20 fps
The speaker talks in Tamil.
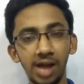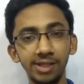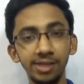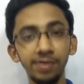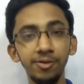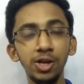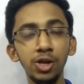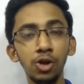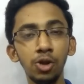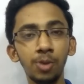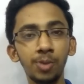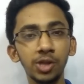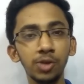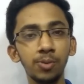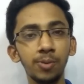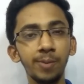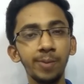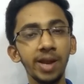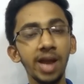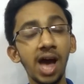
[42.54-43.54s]
அந்த வீடியோவில்
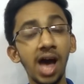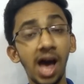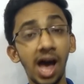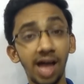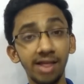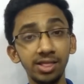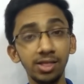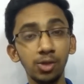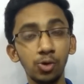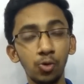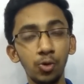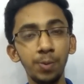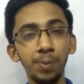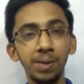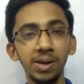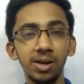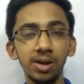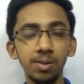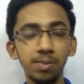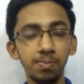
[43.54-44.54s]
பார்த்தோம் அப்படின்னா அந்த
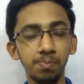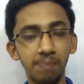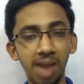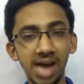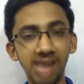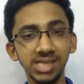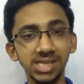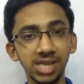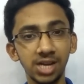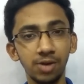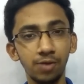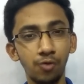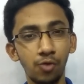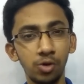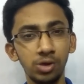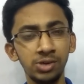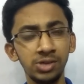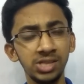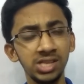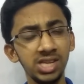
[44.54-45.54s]
குறிப்பிட்ட பிளாஸ்ட் ஆன
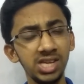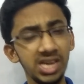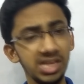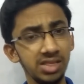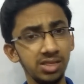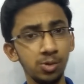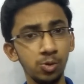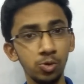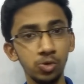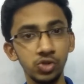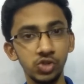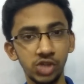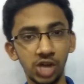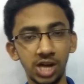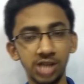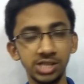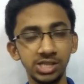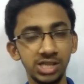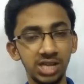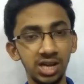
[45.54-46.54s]
ஃபோனில் வந்து எந்த ஒரு
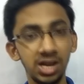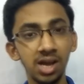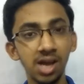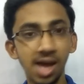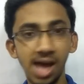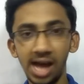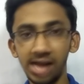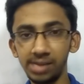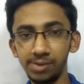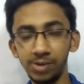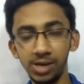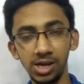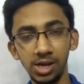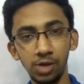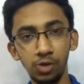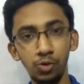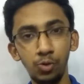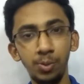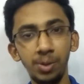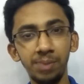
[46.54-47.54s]
சார்ஜிங் அந்த மாதிரி
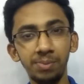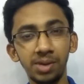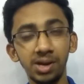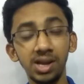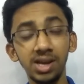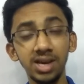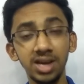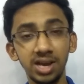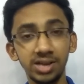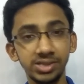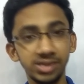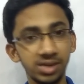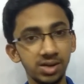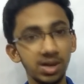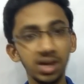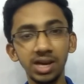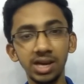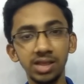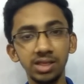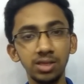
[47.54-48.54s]
எதுவுமே பண்ணல
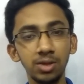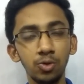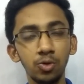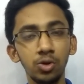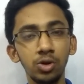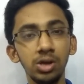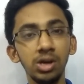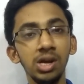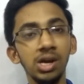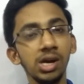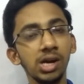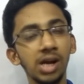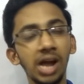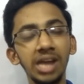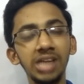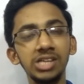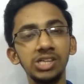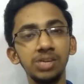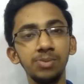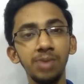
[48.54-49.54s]
எக்ஸ்டர்னலாக எந்த ஒரு
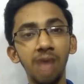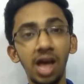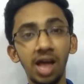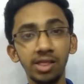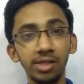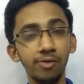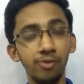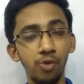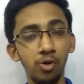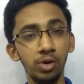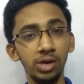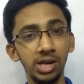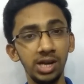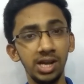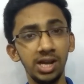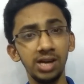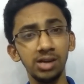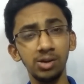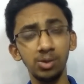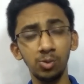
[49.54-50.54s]
கனெக்ஷனுமே அந்த ஃபோனுக்கு
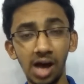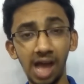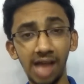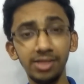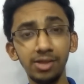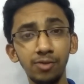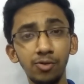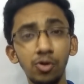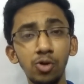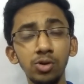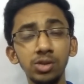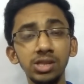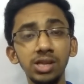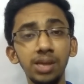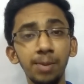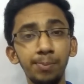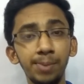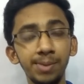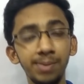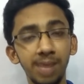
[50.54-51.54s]
இல்லை அந்த ஃபோன் வந்து
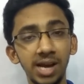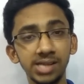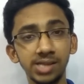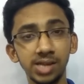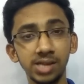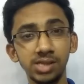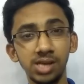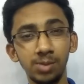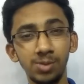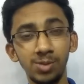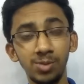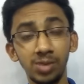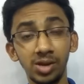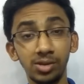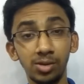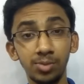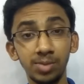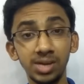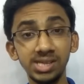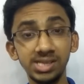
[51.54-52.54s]
எப்படி பிளாஸ்ட் ஆச்சு அப்படின்னு
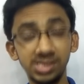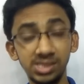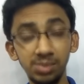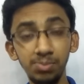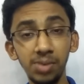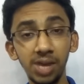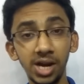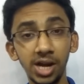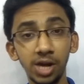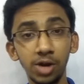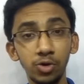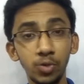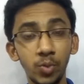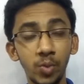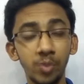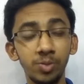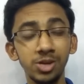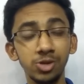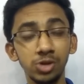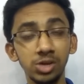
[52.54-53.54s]
பார்த்தோம்னா சிம்மை எடுக்கணும்
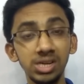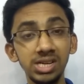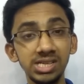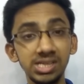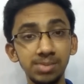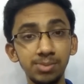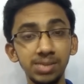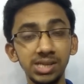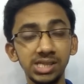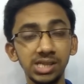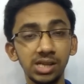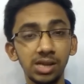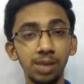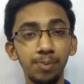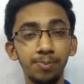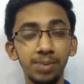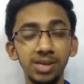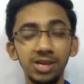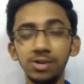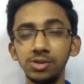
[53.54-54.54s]
அப்படின்னு சொல்லி சிம்
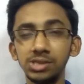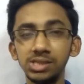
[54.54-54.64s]
எஜெக்டட் பின்ன